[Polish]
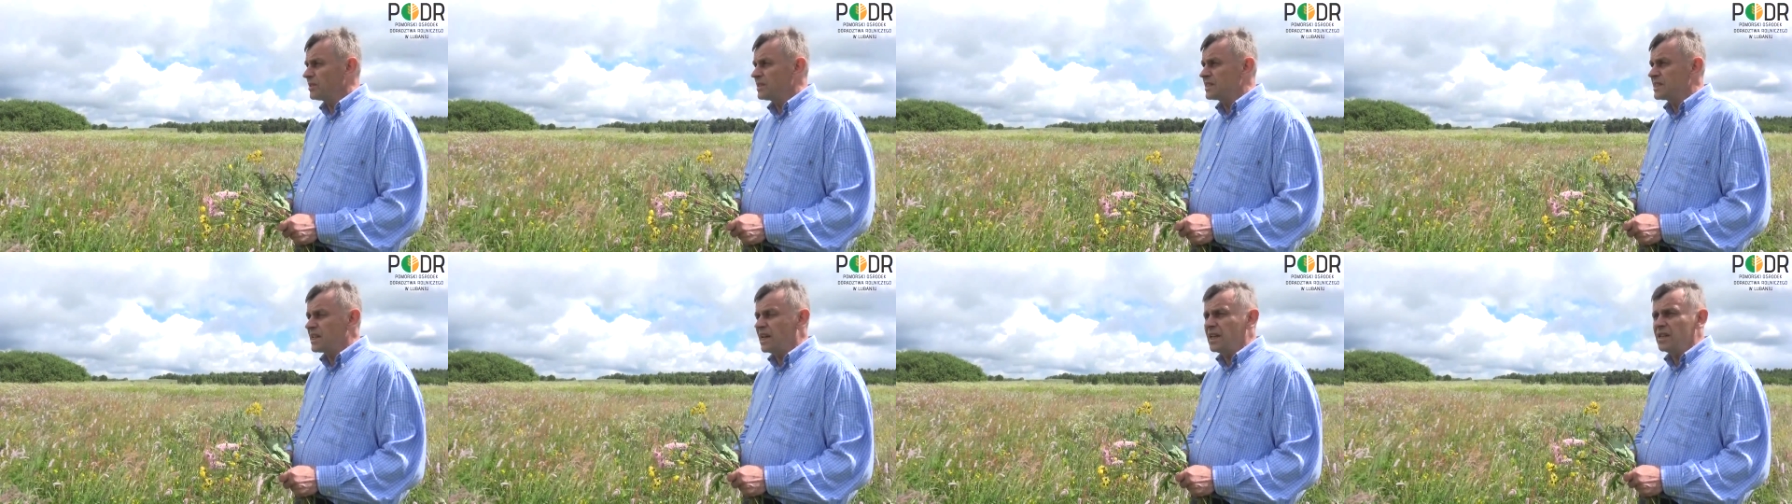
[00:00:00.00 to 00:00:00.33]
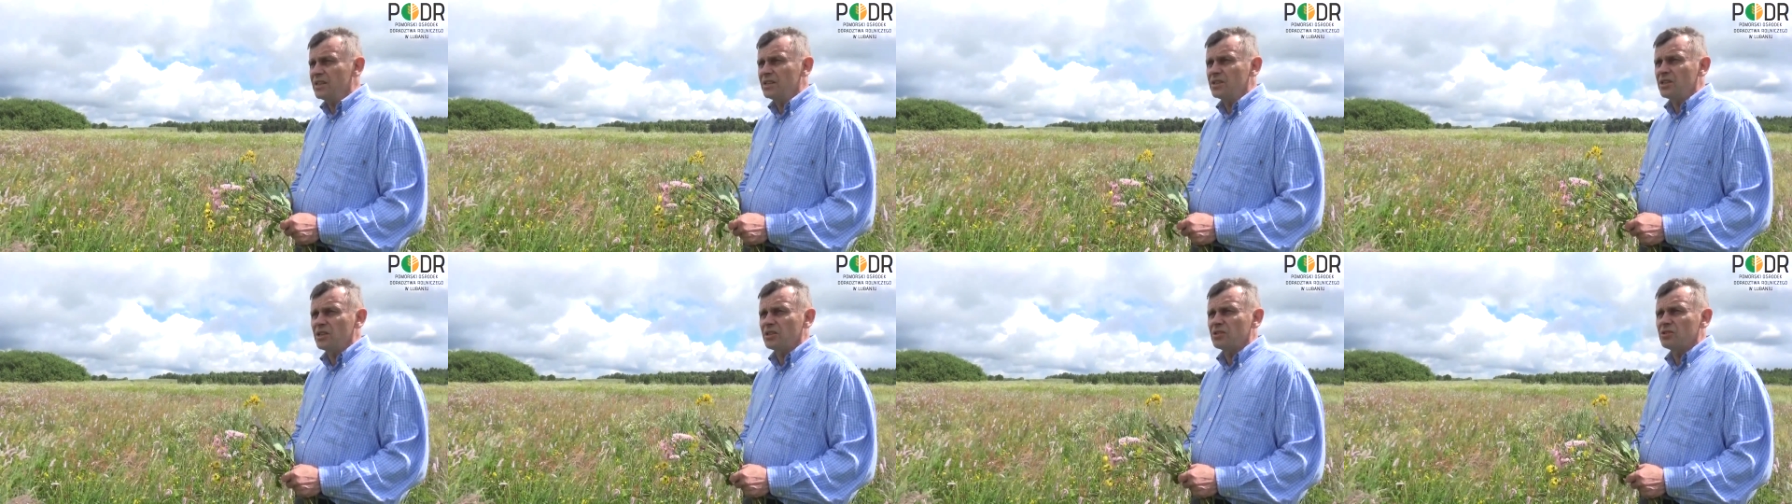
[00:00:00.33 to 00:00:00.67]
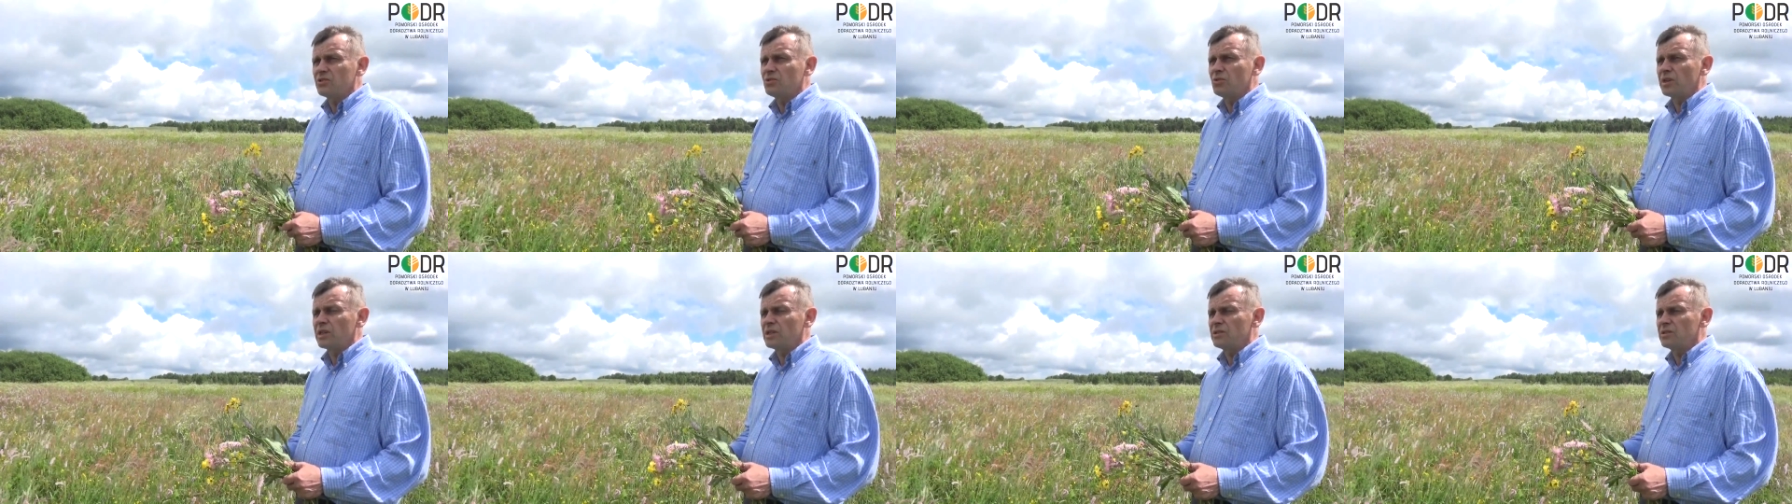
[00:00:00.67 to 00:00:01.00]
cennych,
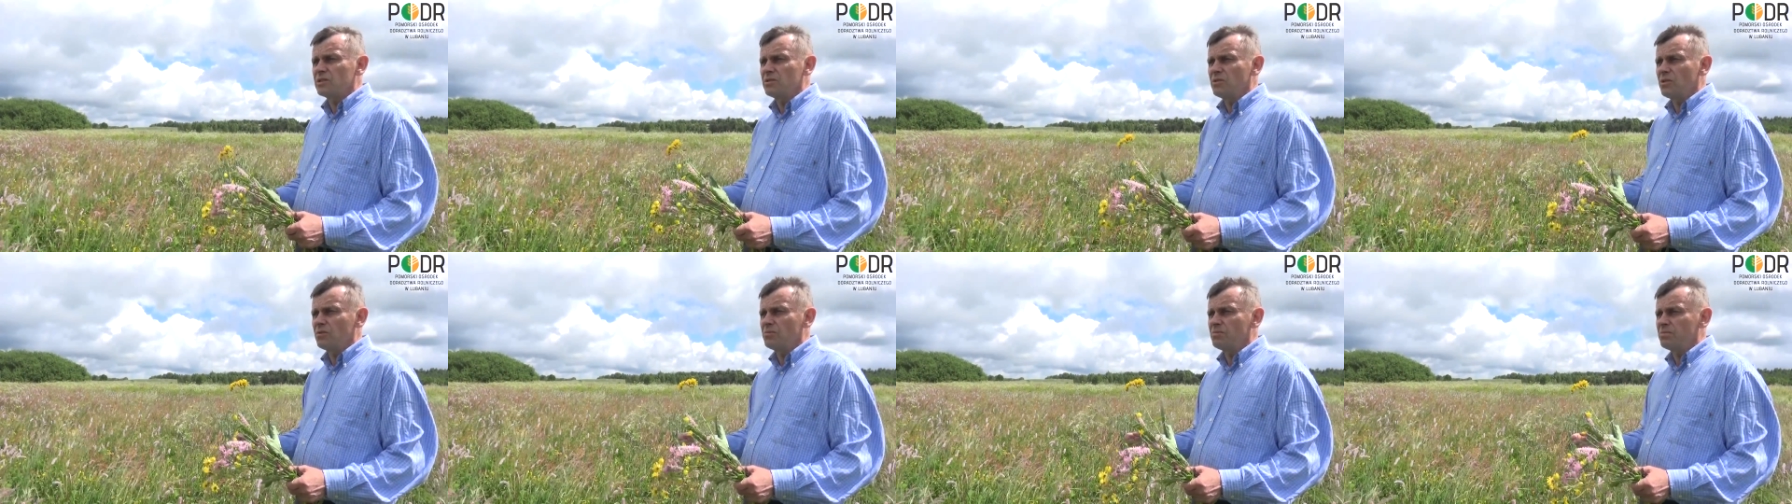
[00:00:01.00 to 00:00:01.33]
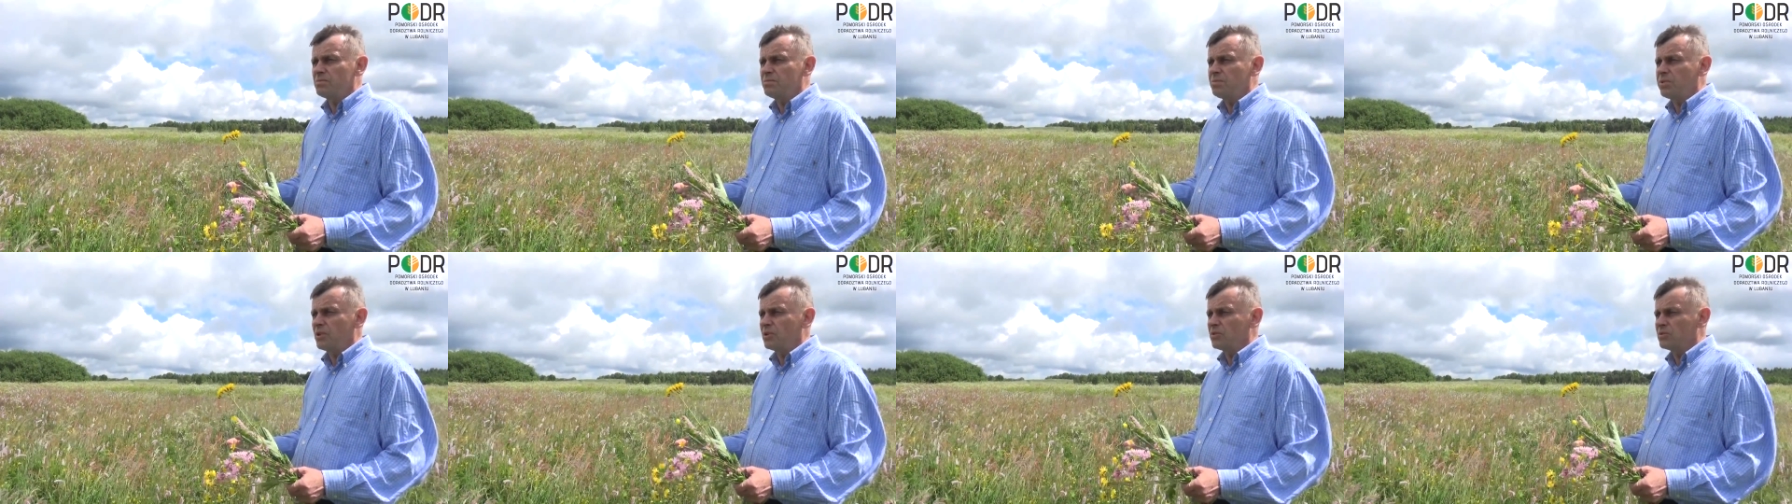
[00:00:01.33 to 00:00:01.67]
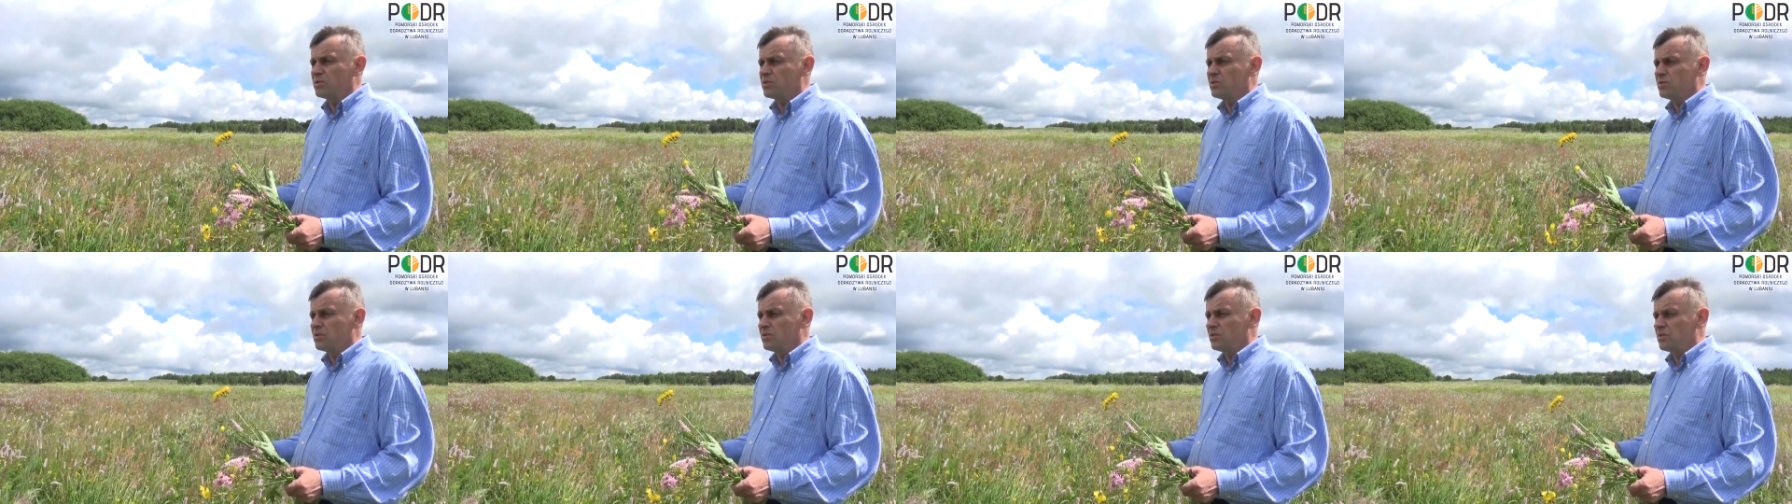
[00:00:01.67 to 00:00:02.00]
które są pod
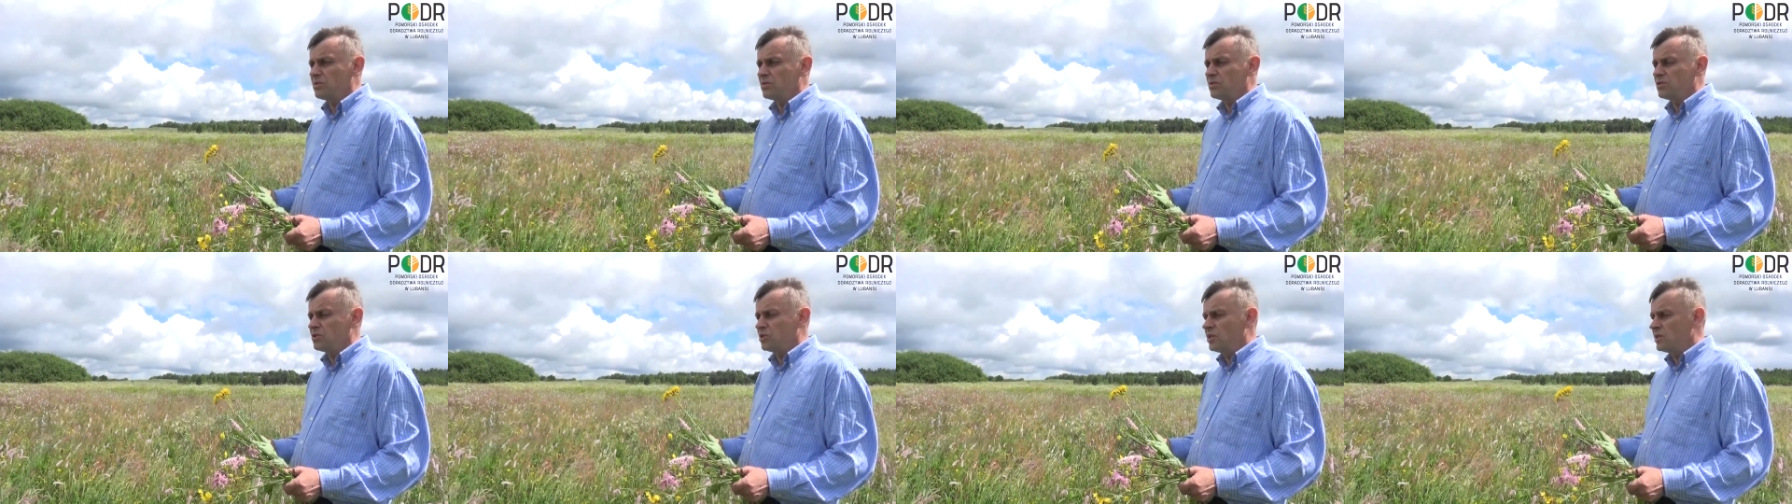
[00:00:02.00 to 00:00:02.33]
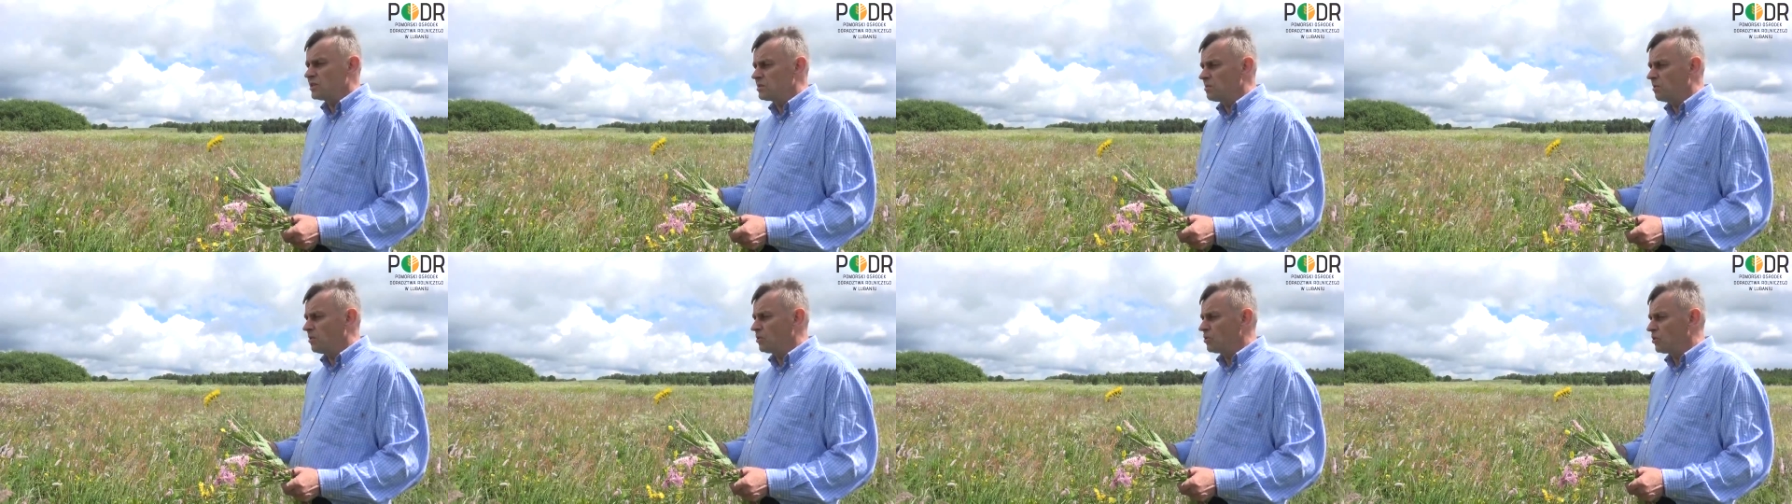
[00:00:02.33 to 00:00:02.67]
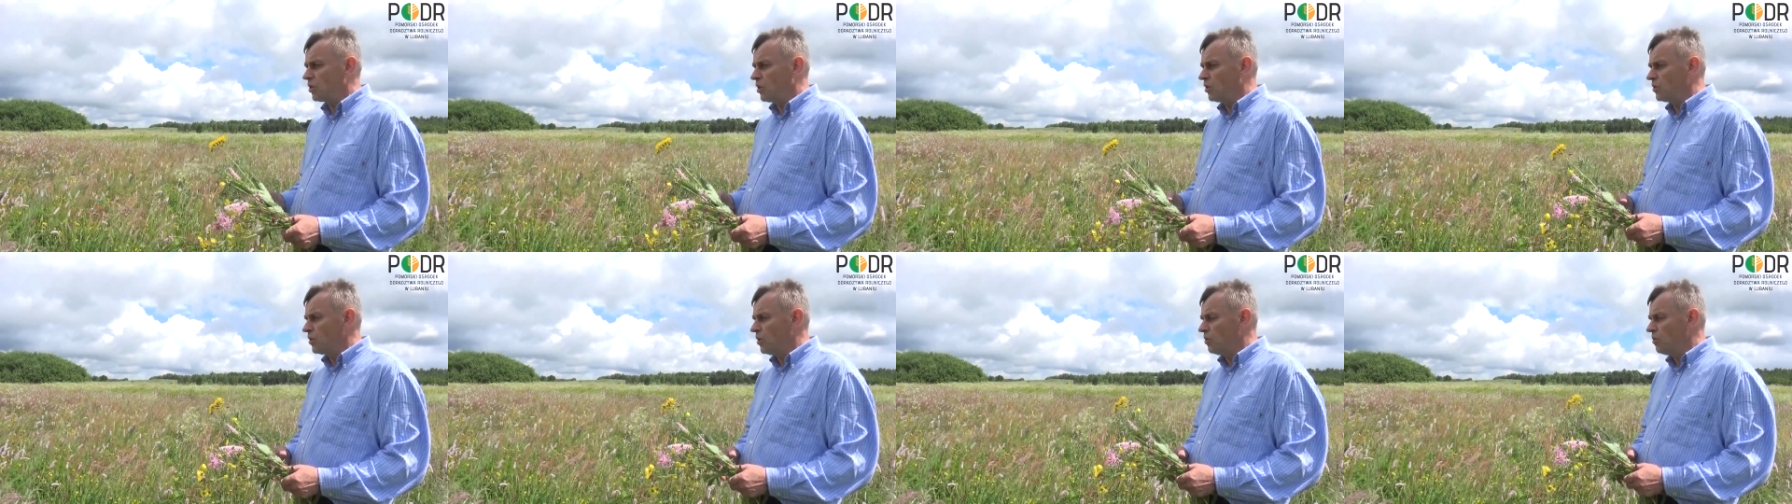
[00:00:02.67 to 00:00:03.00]
ścisłą
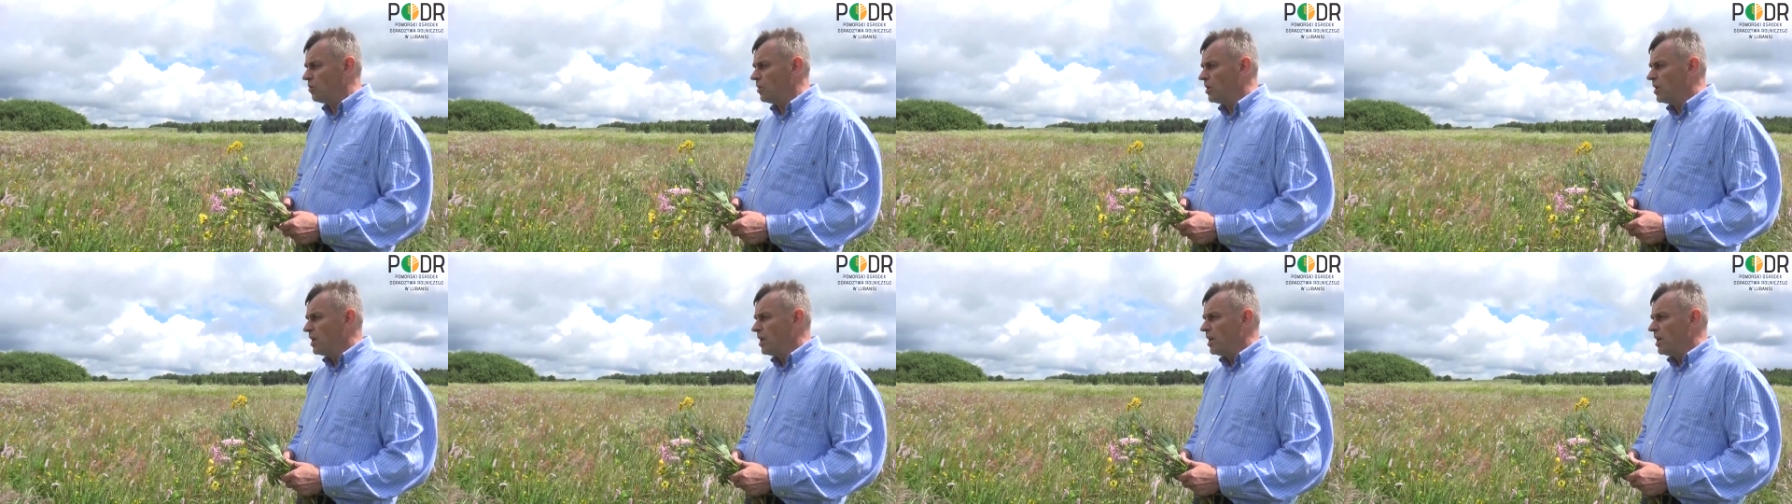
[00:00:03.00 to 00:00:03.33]
ochroną.